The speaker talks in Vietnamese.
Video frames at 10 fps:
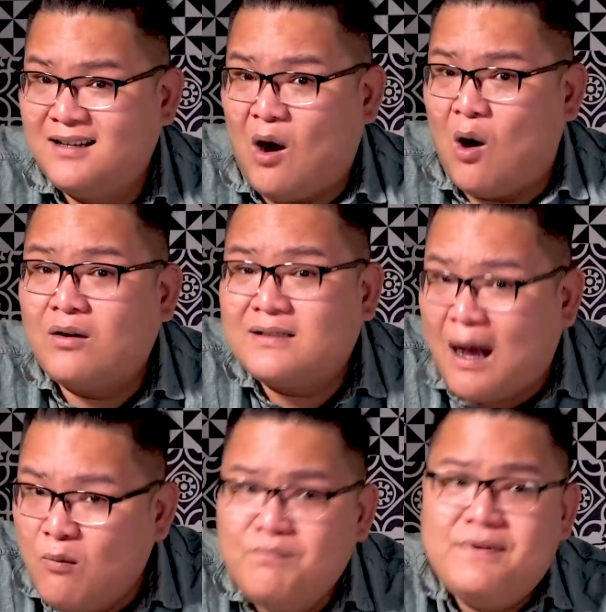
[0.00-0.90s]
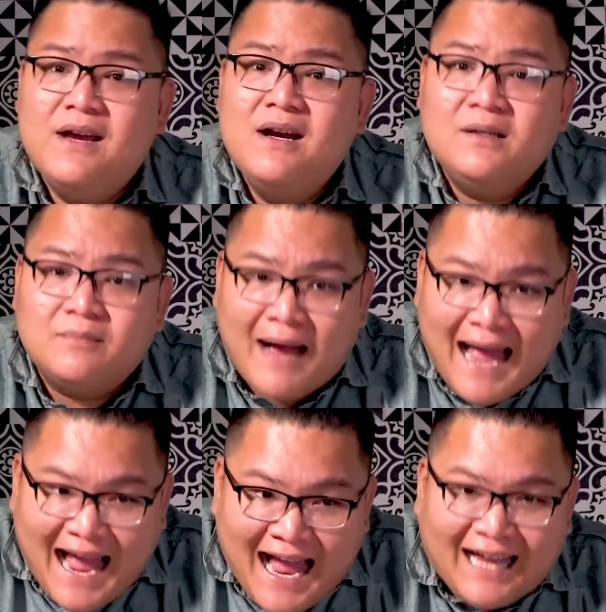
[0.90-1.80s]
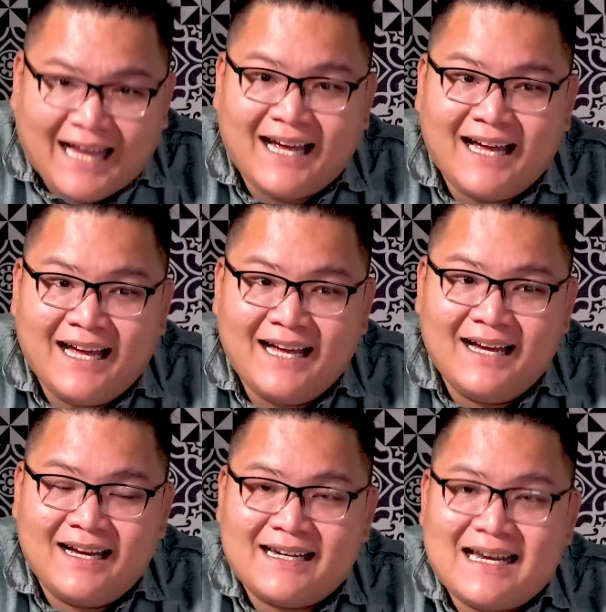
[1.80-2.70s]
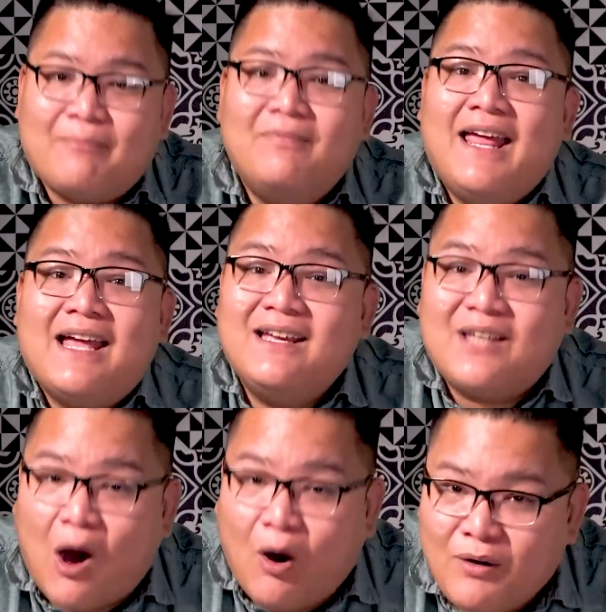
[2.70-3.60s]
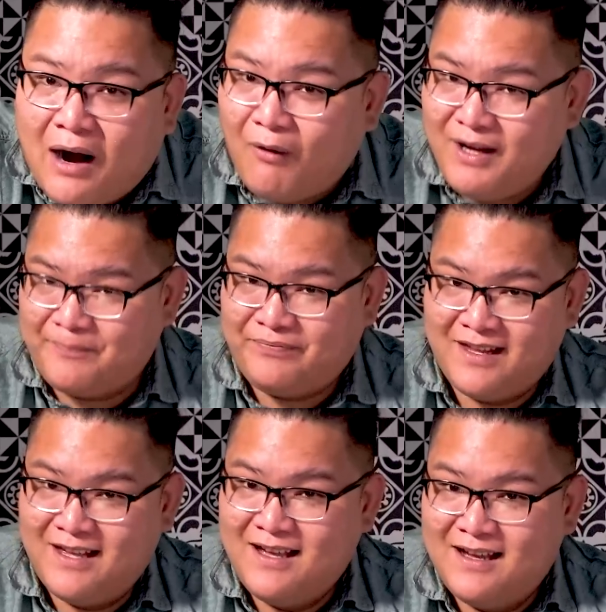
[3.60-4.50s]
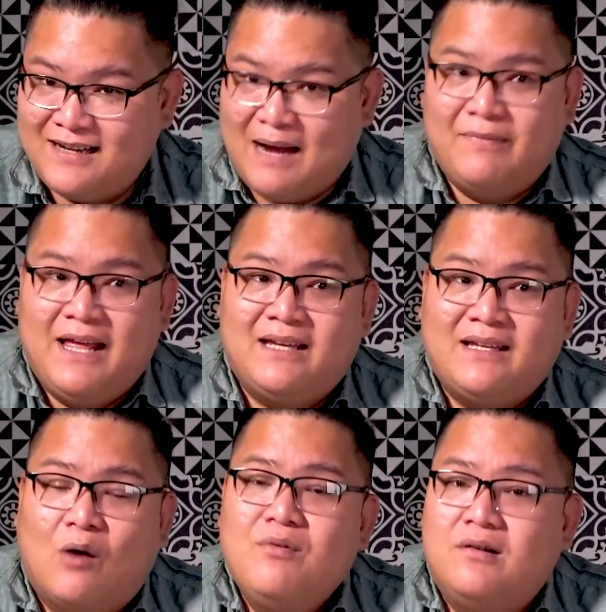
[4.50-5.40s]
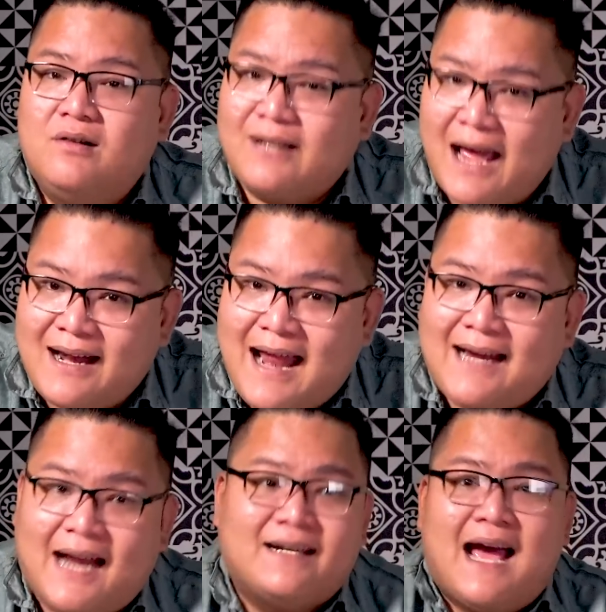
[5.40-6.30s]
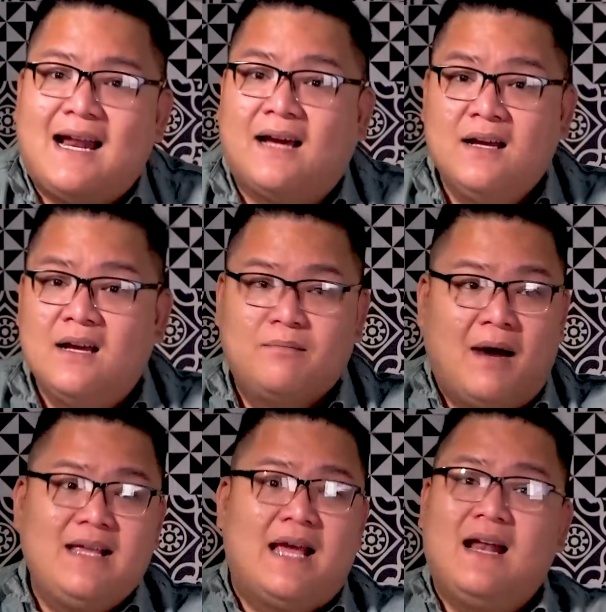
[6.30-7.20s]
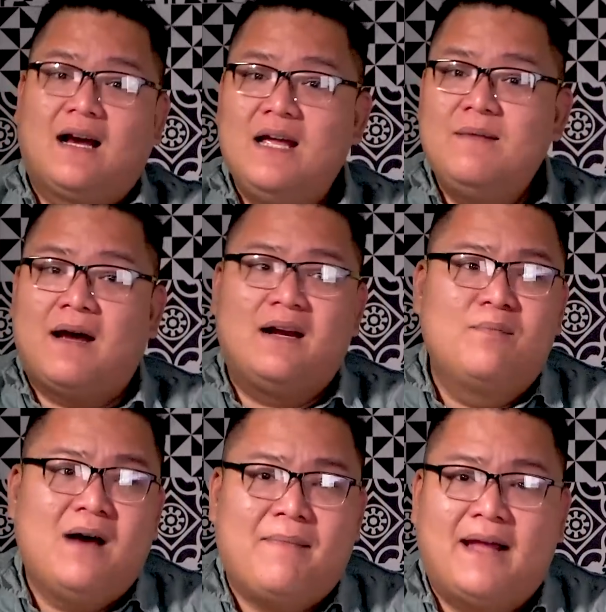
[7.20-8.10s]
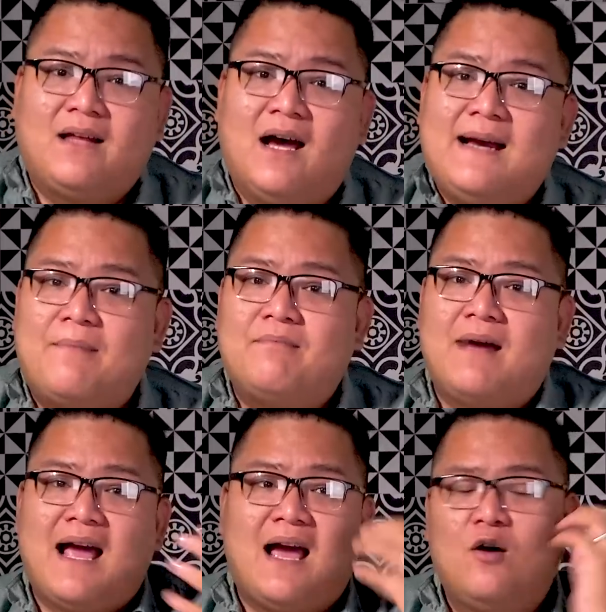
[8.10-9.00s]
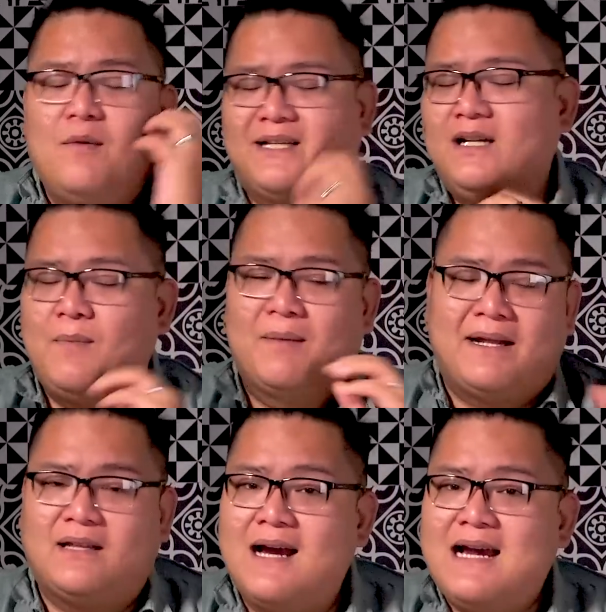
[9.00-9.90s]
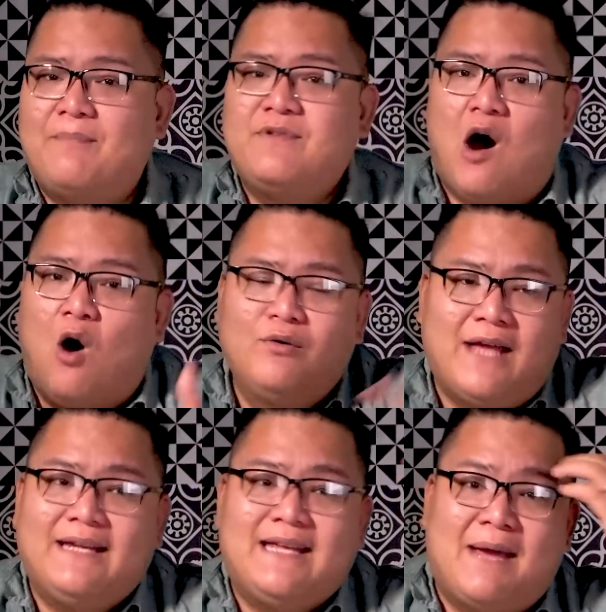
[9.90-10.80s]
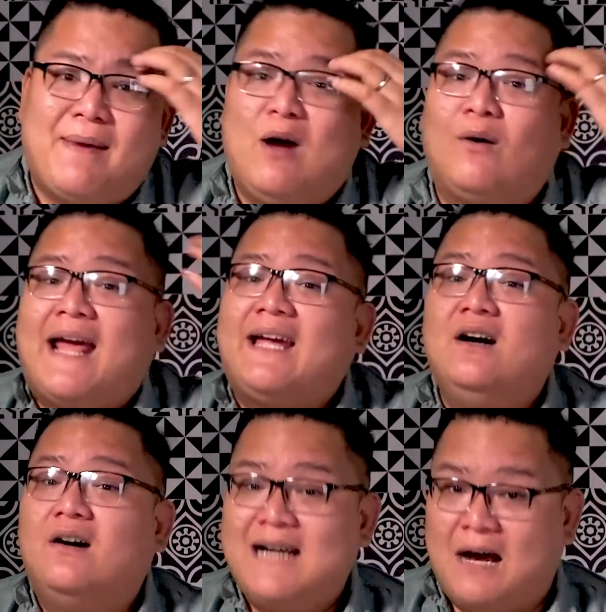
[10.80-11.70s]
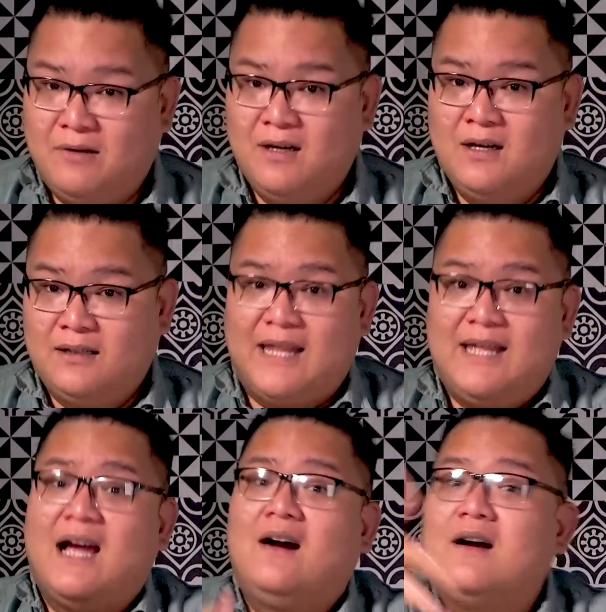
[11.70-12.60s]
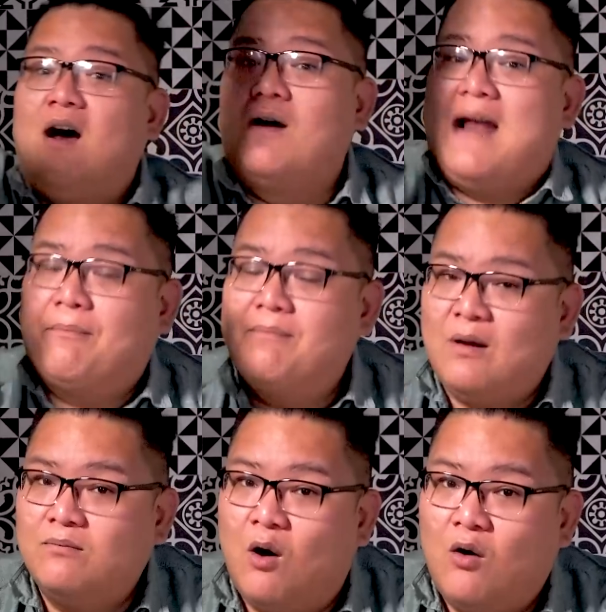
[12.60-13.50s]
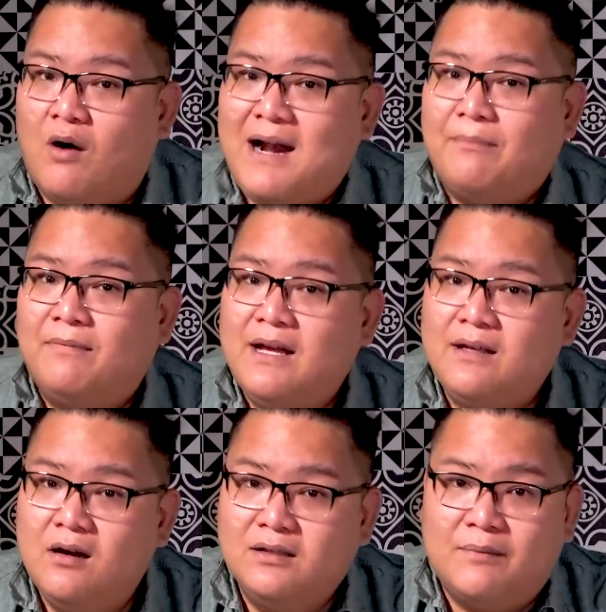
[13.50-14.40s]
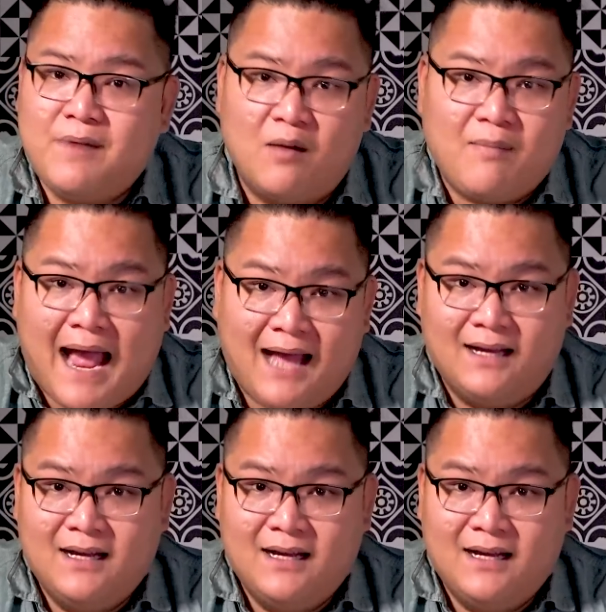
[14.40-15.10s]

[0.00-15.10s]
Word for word: còn sống nhưng mà nằm liệt chỗ rồi nằm liệt chỗ nửa tháng nay thành ra là bởi vậy là khi mà lúc đó mẹ tới đám ma ủa mà xin lỗi mẹ, mẹ tới đám dỗ vậy vậy mẹ đâu có thấy cái người đâu tại vì cái người đó họ nằm trong buồn họ nằm liệt giường trong đó mà